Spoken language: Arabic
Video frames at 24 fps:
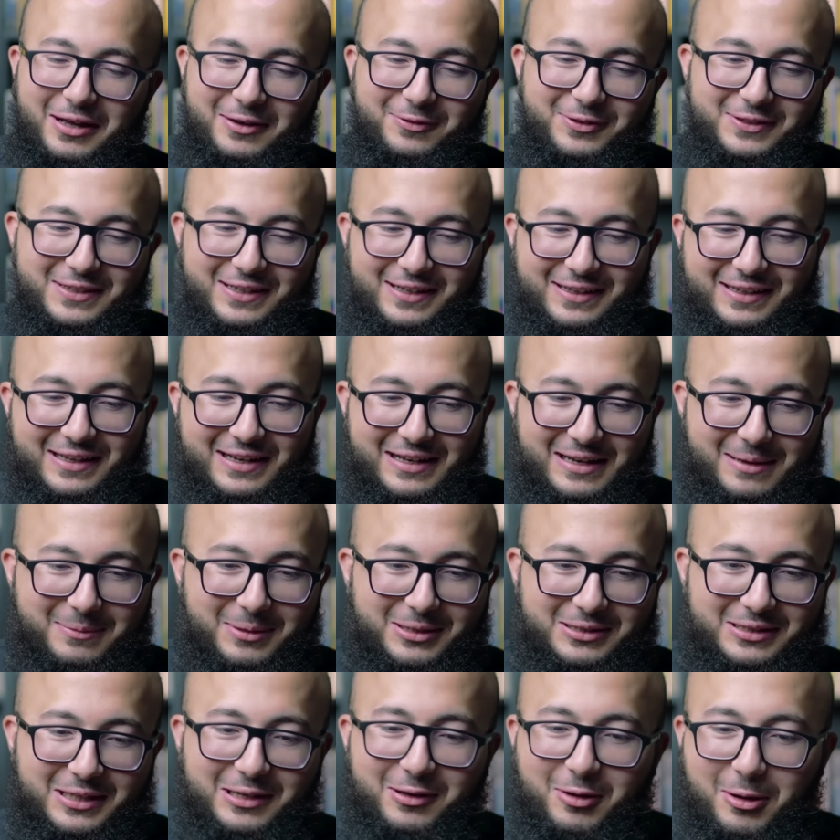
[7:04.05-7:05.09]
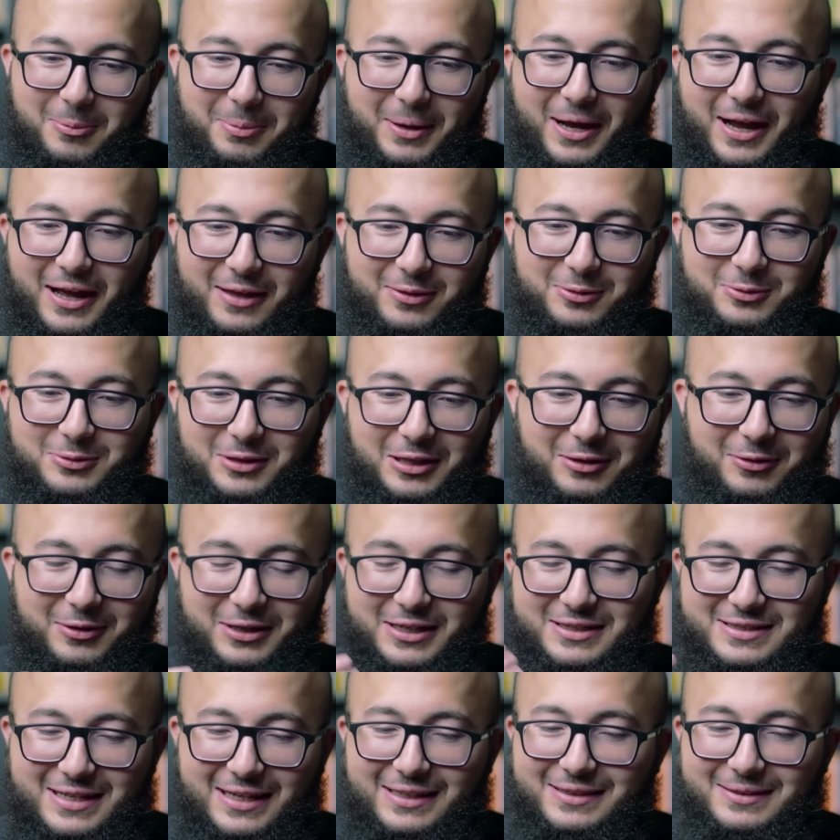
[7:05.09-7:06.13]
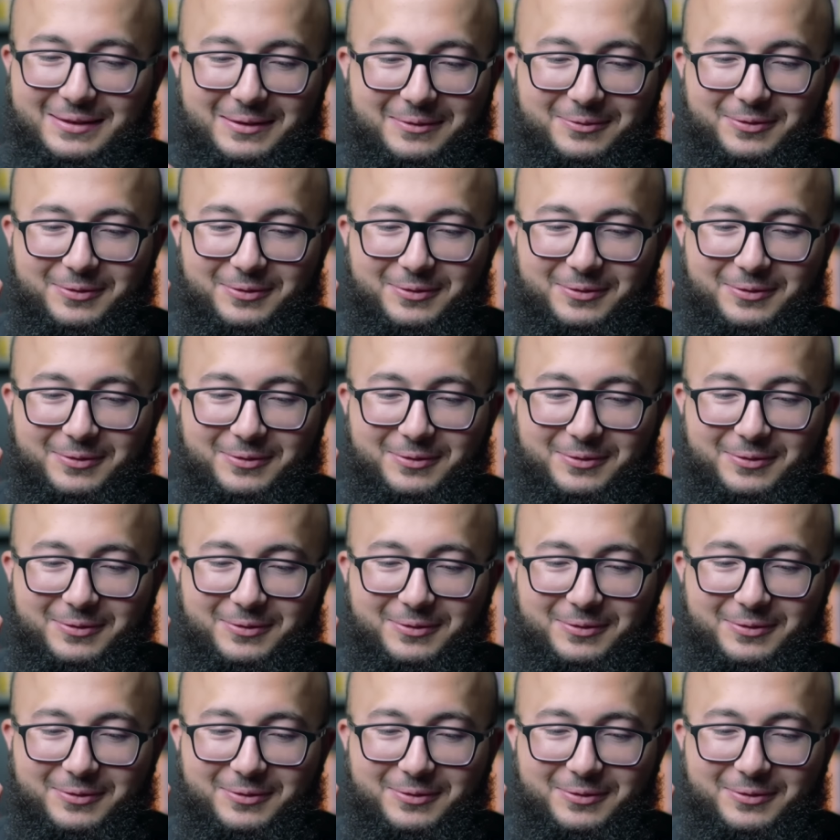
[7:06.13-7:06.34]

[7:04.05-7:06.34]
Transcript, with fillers: الفتره الاخيره كمان طلعوا ابحاث وطلعوا علاجات